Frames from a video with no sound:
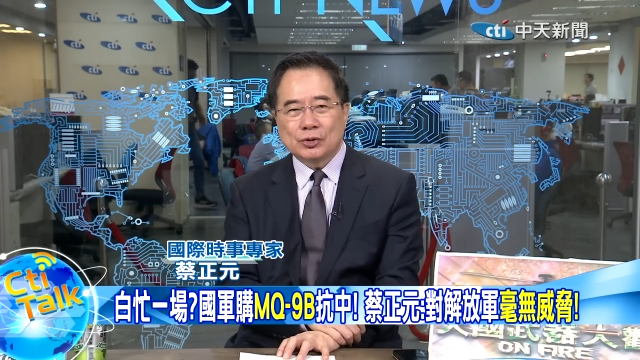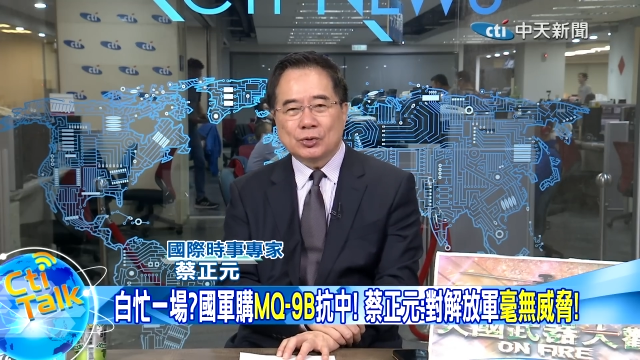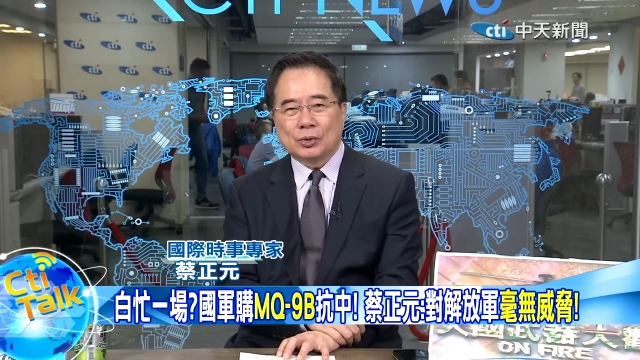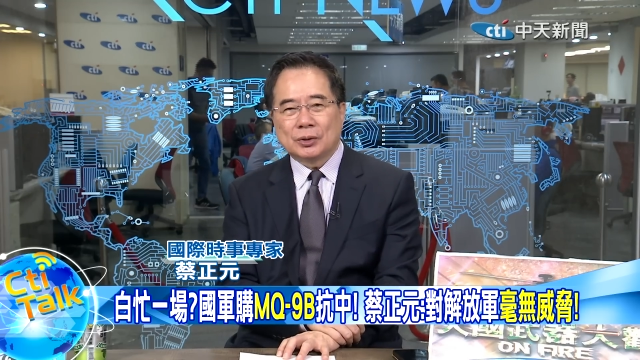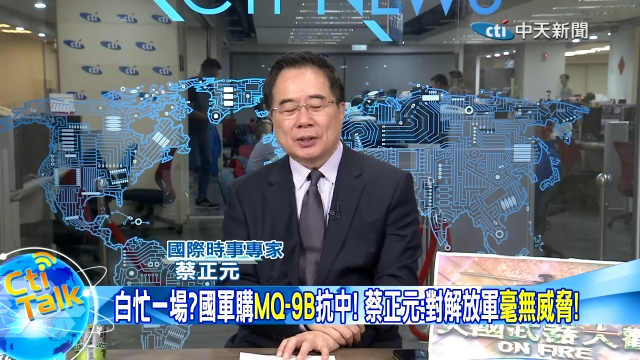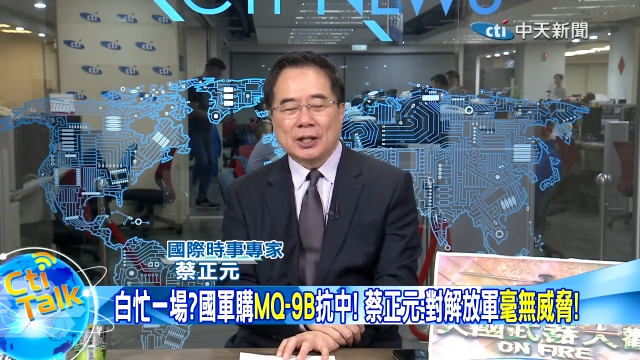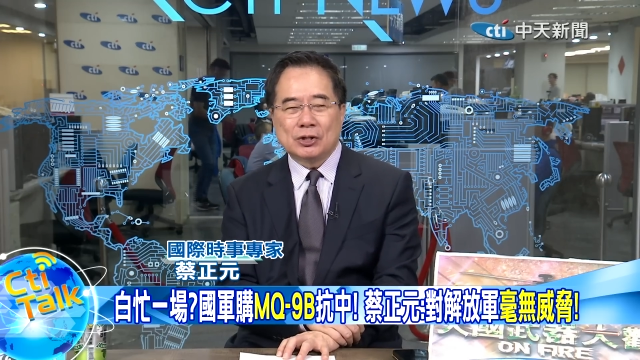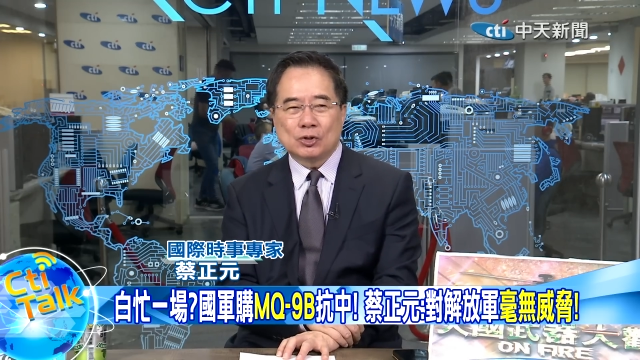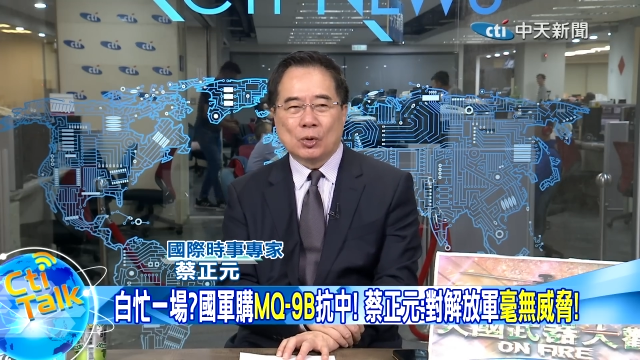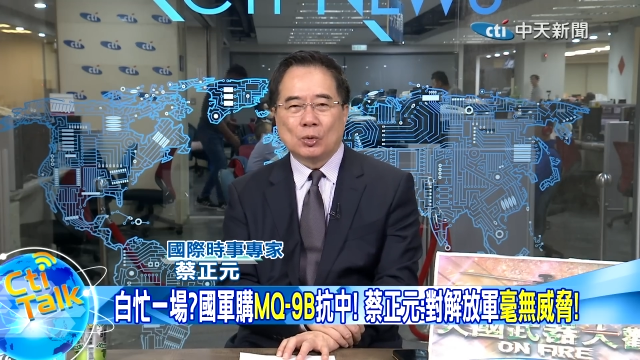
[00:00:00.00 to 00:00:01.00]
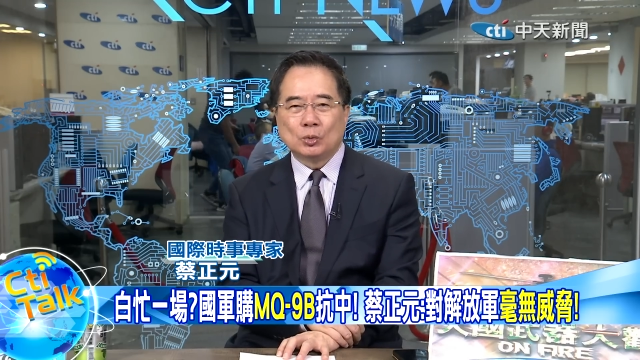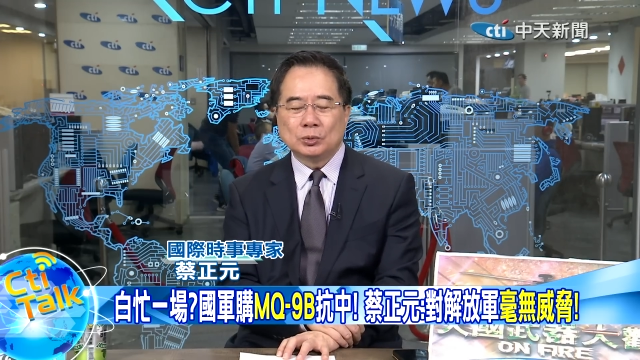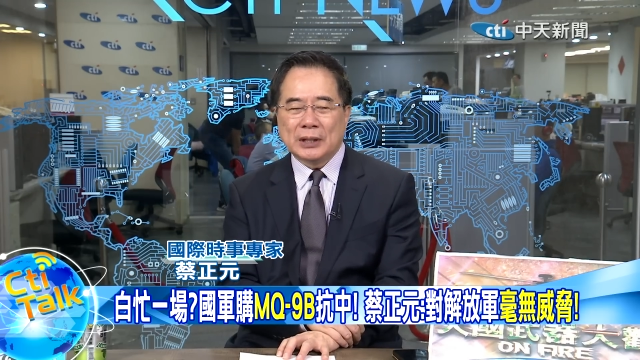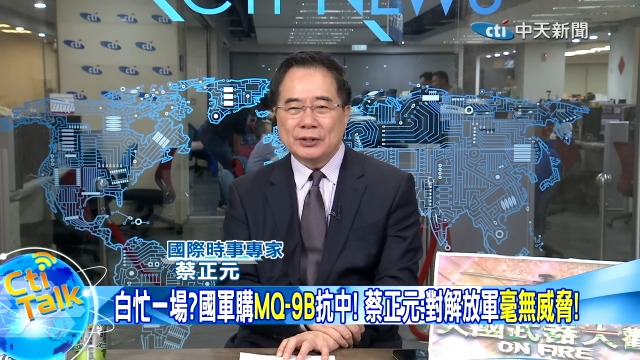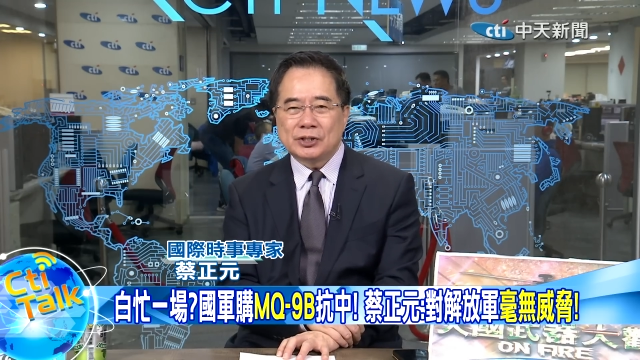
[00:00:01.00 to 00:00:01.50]
是说可以做无
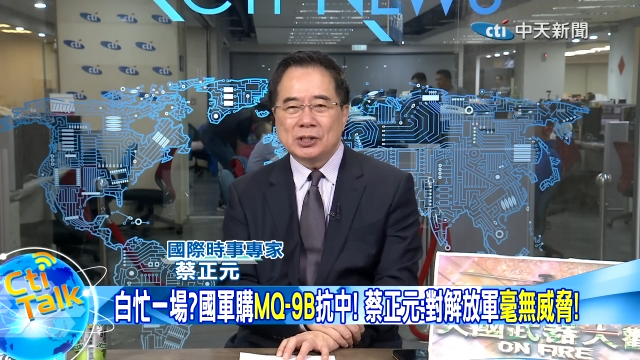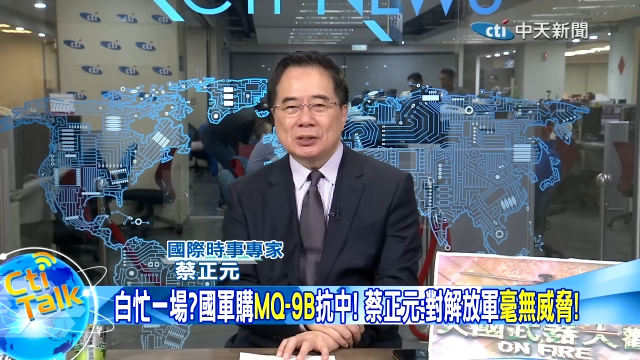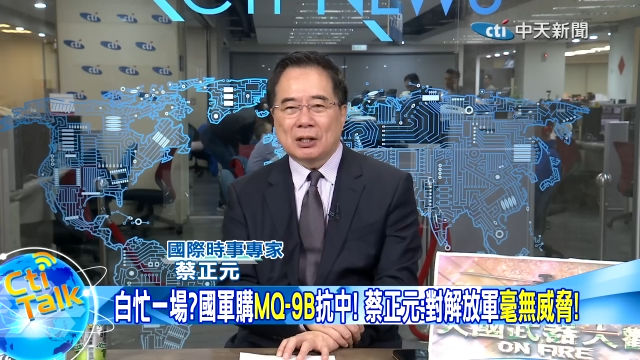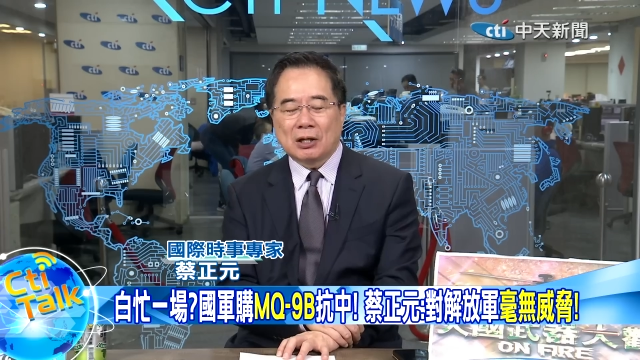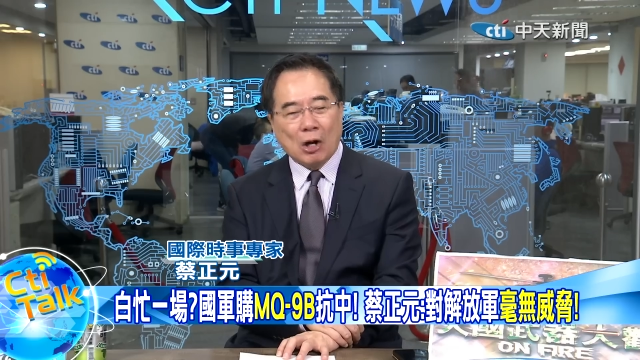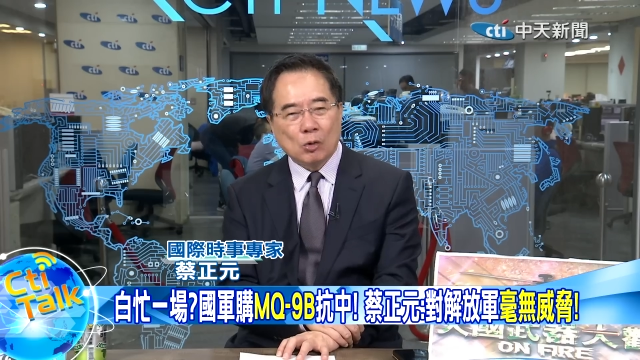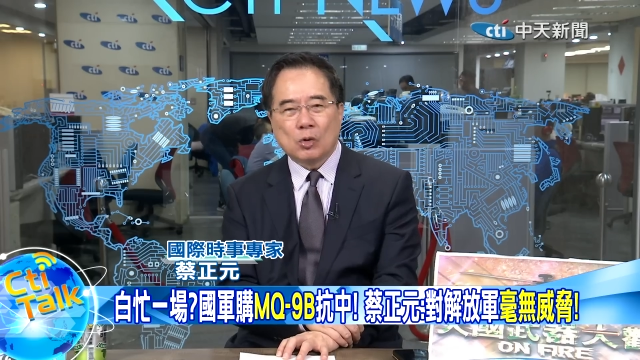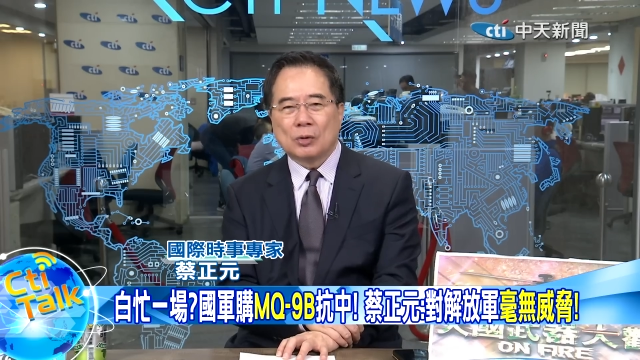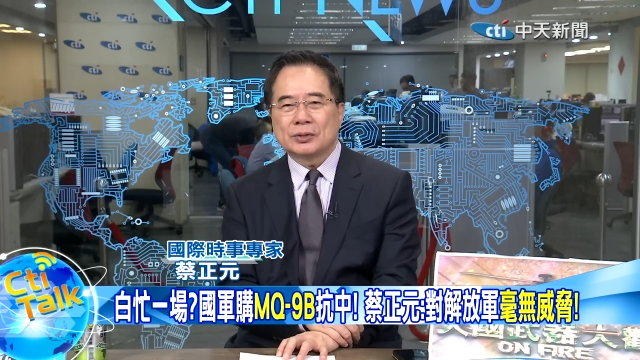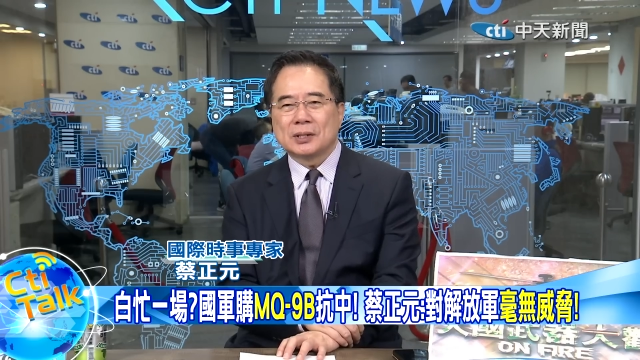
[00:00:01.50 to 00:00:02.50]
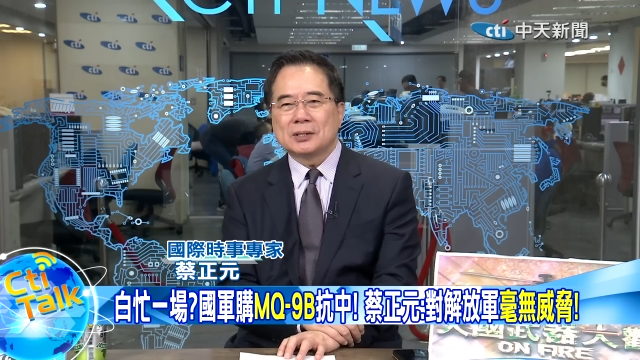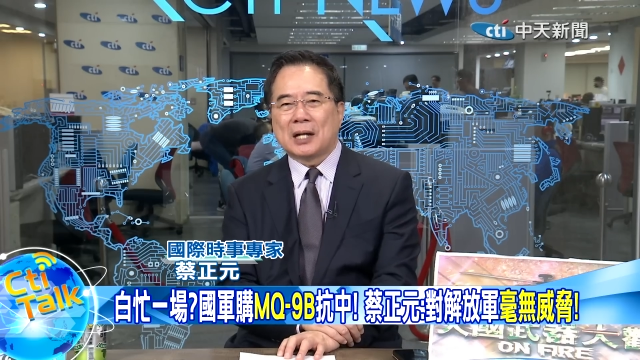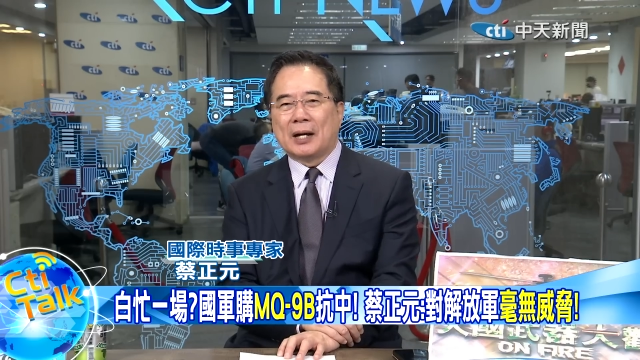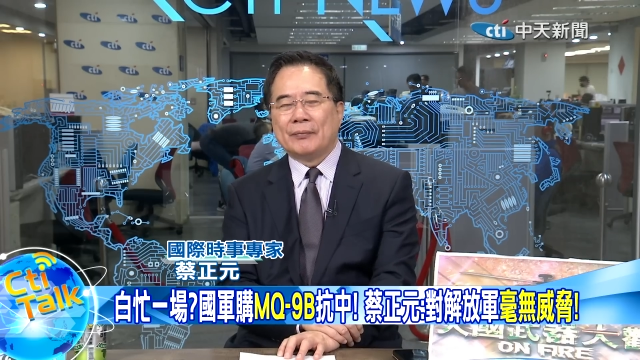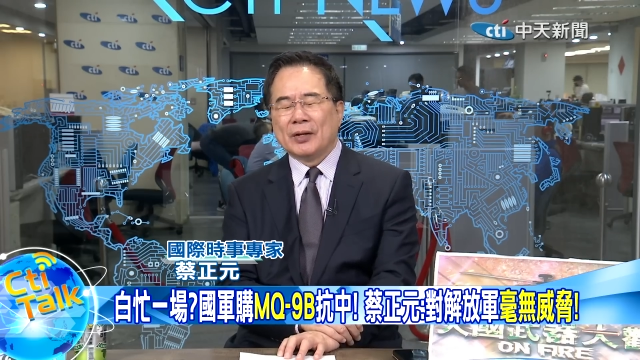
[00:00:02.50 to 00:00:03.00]
人机的高空侦察。